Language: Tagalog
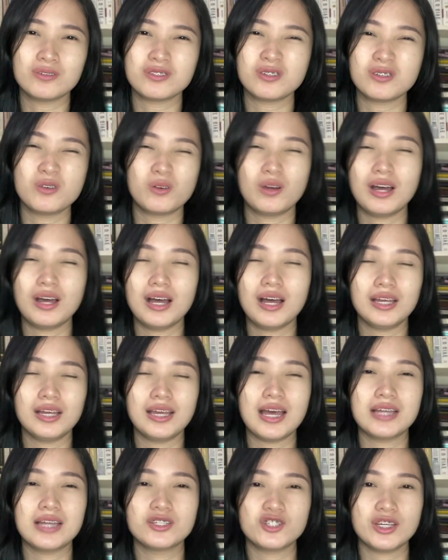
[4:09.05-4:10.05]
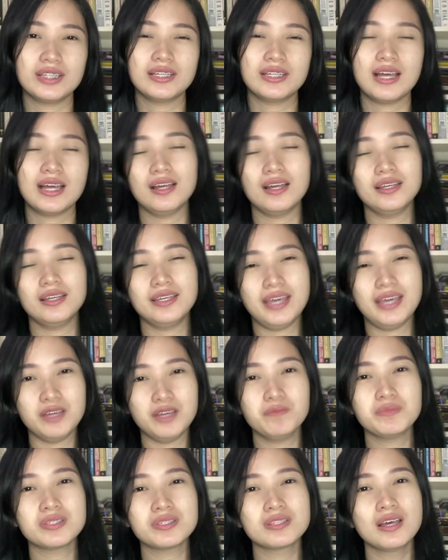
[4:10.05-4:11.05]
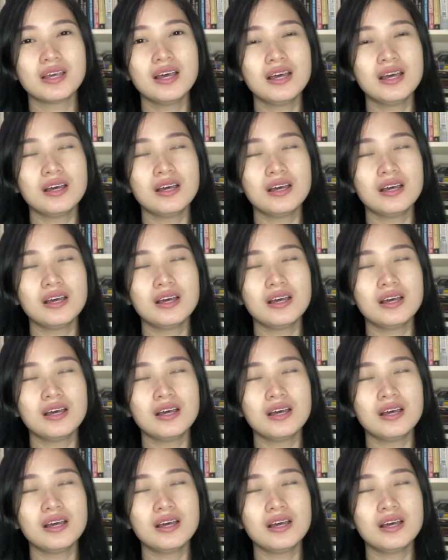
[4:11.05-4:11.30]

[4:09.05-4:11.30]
siguro kaka-gadget, kaka-games